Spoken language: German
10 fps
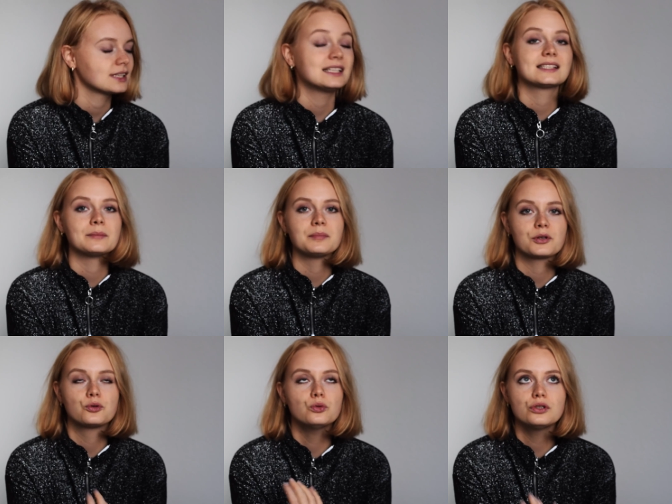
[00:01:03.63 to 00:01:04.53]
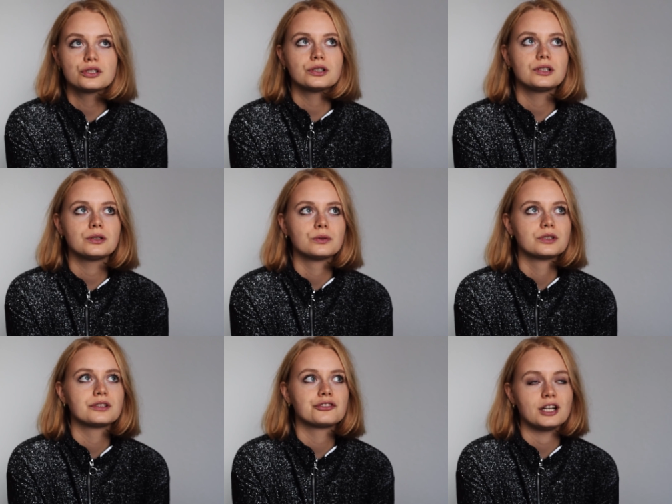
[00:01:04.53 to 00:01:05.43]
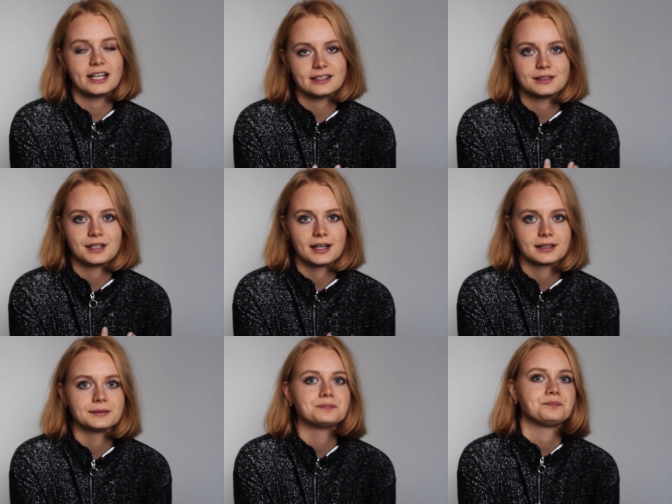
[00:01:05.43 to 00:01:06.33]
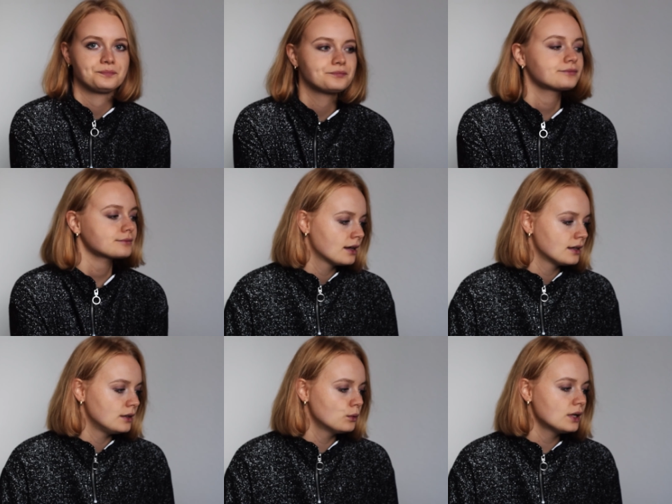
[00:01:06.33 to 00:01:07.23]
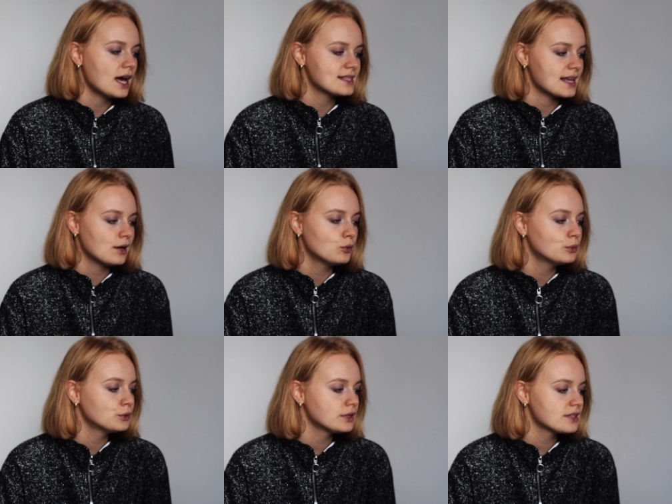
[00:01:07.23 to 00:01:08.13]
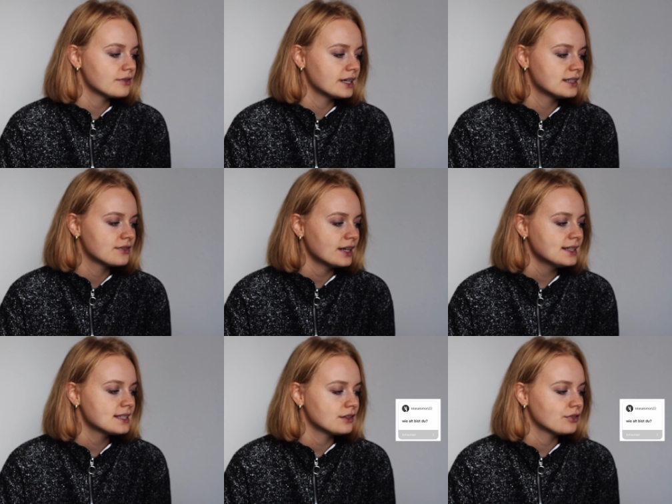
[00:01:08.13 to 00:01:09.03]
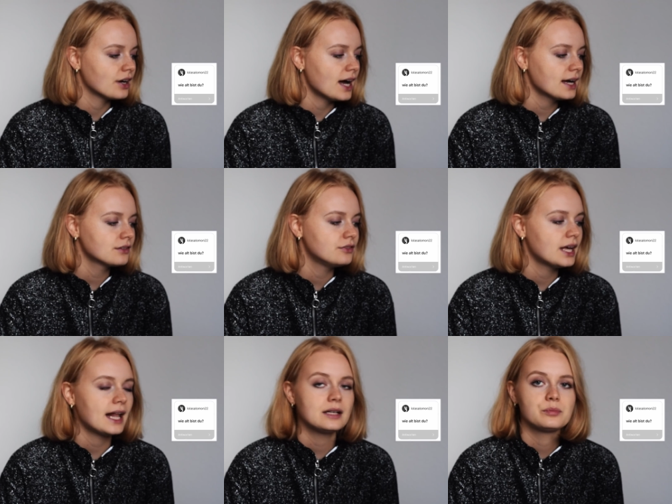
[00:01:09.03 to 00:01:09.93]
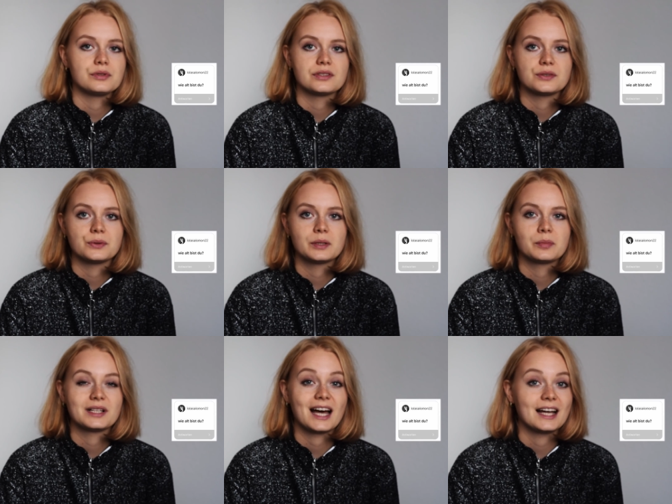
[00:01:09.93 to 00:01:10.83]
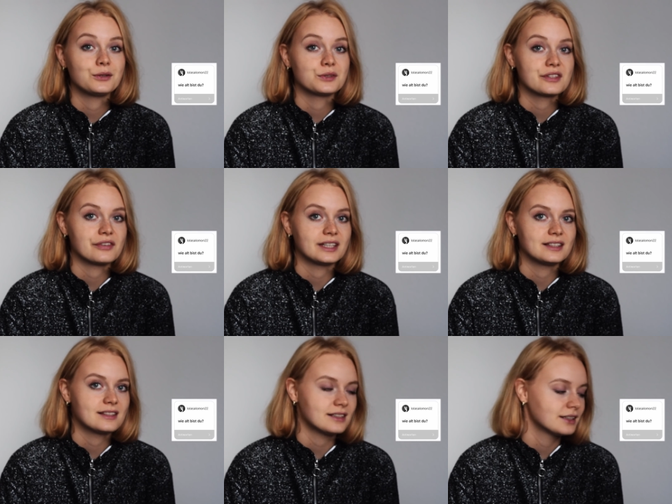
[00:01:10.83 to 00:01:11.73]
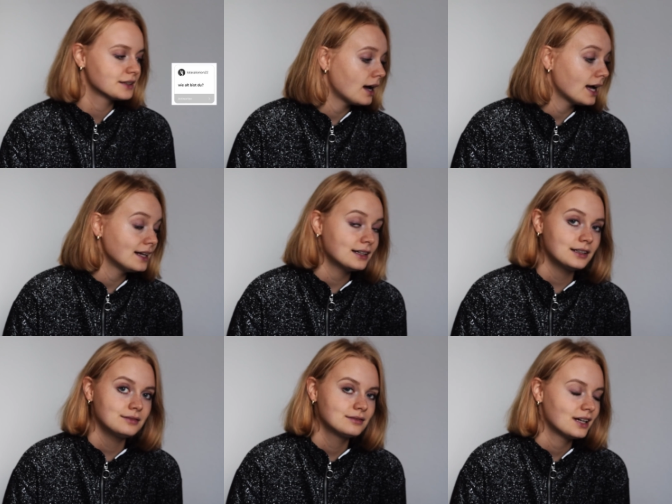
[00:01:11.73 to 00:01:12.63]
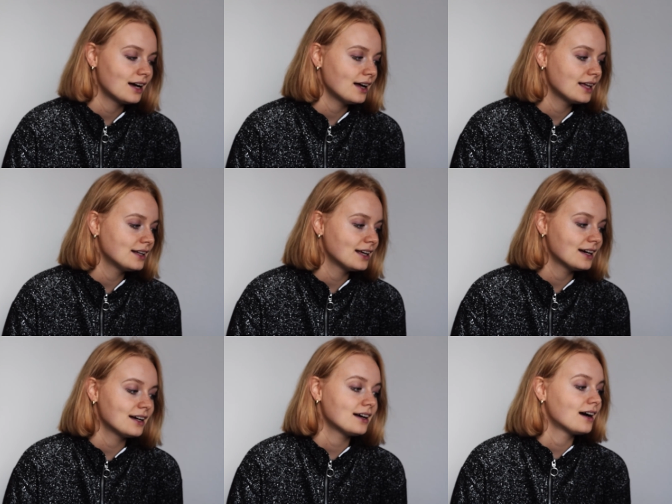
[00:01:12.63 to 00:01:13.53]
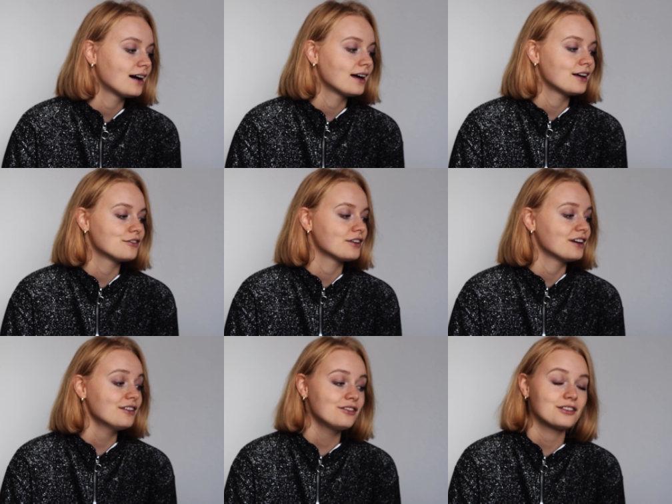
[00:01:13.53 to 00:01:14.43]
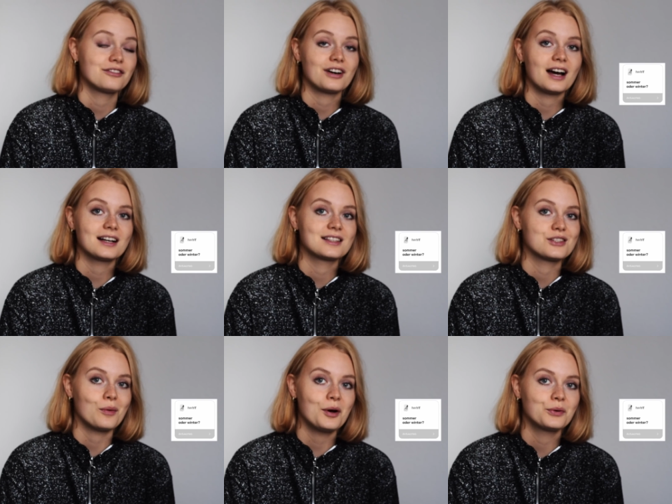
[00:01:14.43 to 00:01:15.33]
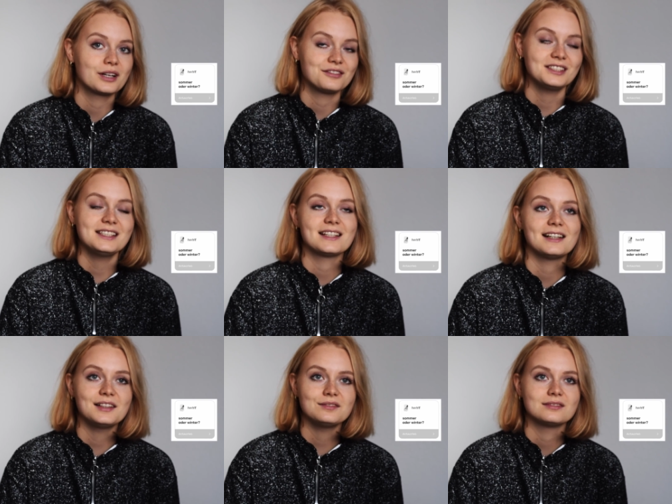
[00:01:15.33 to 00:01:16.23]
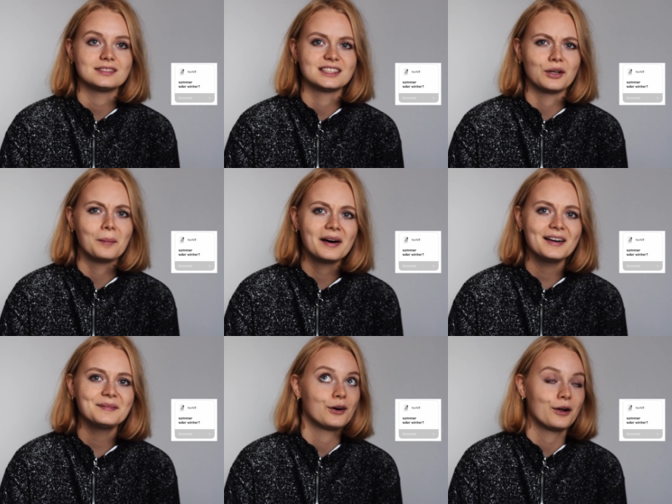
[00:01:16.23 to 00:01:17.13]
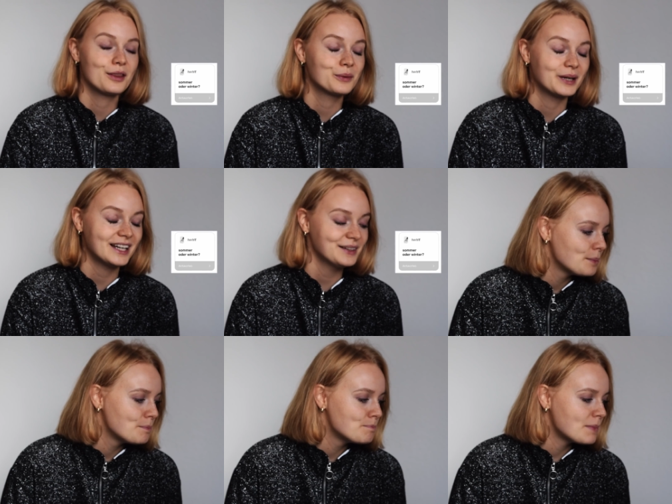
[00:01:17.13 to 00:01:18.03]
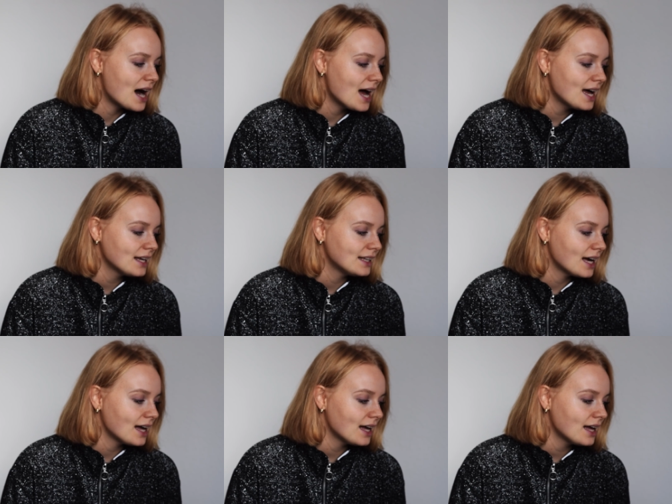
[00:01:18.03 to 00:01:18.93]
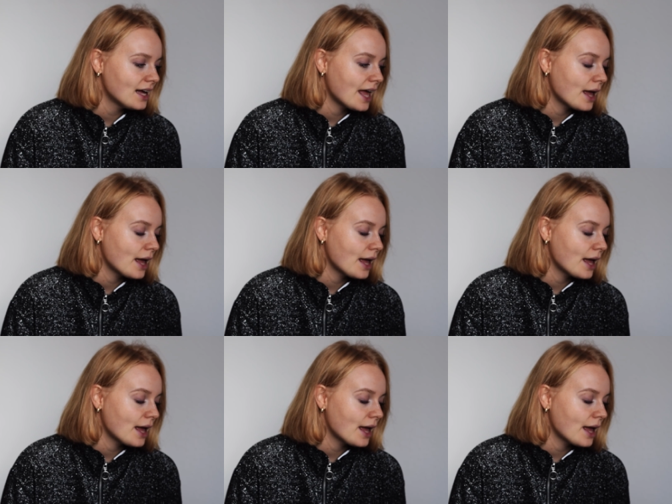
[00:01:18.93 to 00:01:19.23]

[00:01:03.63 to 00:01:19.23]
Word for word: Es gibt gute und schlechte Tage. Lola Salomon 22 fragt, wie alt bist du? Ich bin 21. Ah. Heiner HNRHFF fragt Sommer oder Winter? Sommer, all the way. Maya